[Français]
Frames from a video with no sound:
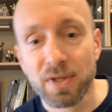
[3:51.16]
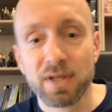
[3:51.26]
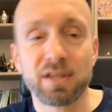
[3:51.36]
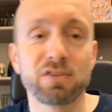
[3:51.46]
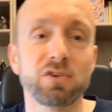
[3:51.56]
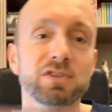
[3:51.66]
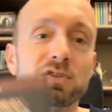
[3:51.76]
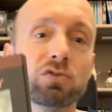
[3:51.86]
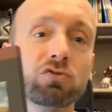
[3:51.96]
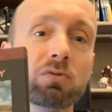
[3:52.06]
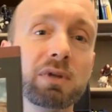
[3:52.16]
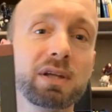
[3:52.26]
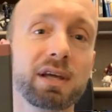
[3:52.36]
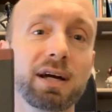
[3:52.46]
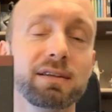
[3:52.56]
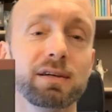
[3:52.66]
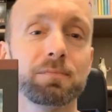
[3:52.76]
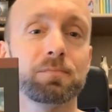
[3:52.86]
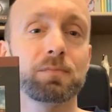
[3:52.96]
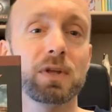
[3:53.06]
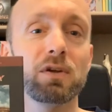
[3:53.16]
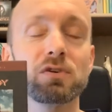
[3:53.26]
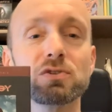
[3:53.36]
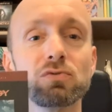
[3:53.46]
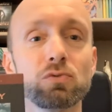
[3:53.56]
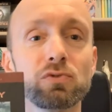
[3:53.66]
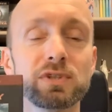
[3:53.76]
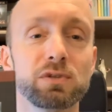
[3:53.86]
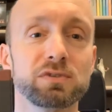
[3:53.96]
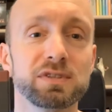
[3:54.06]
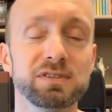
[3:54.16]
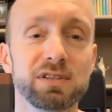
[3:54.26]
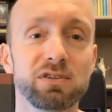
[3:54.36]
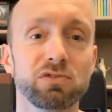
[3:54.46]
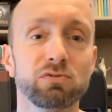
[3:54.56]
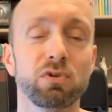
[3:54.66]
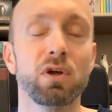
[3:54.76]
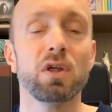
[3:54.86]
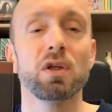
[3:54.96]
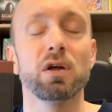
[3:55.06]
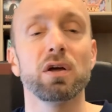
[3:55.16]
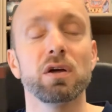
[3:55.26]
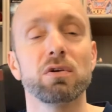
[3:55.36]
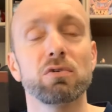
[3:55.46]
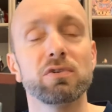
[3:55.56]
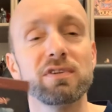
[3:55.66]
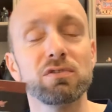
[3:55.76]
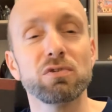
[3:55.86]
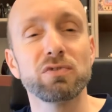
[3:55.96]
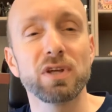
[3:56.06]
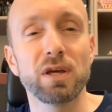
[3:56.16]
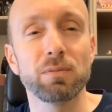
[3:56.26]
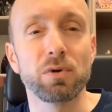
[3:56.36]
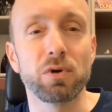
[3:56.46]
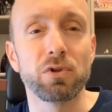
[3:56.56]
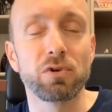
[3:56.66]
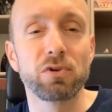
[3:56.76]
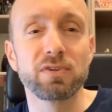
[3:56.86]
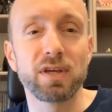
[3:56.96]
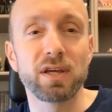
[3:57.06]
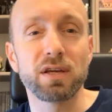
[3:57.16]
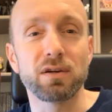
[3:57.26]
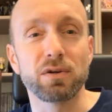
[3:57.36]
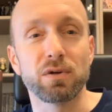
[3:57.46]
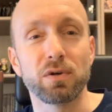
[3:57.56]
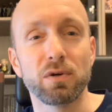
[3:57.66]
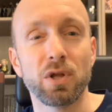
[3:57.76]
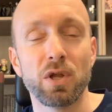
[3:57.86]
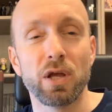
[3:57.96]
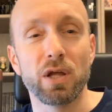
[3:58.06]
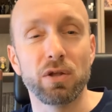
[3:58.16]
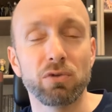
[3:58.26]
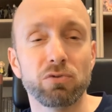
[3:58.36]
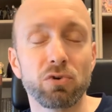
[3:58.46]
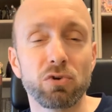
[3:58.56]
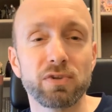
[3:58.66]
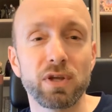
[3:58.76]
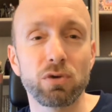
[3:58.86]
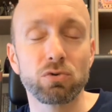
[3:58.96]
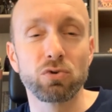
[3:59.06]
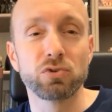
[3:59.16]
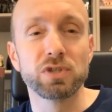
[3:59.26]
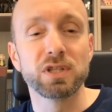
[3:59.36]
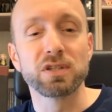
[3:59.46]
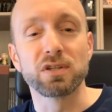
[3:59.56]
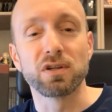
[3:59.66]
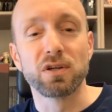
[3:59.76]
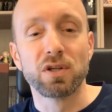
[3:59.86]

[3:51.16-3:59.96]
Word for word: qui est sorti en 2004 alors je vous conseille aussi, c'est dans le 19e euh, en Angleterre, euh, une Angleterre uchronique euh,